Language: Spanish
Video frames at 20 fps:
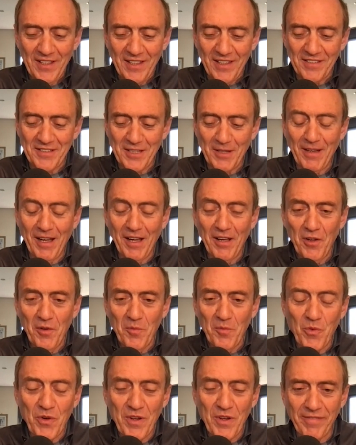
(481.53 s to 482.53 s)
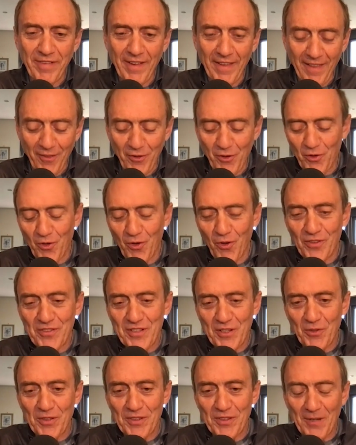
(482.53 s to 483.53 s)
y estaba muy enfadado con lo que
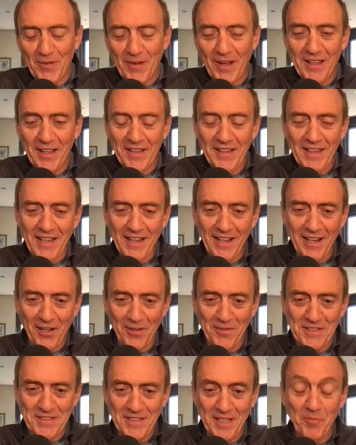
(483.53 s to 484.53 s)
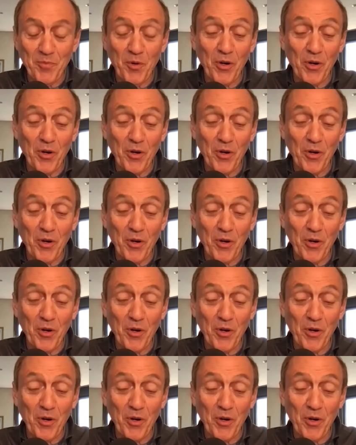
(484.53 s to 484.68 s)
se contaba en la revista.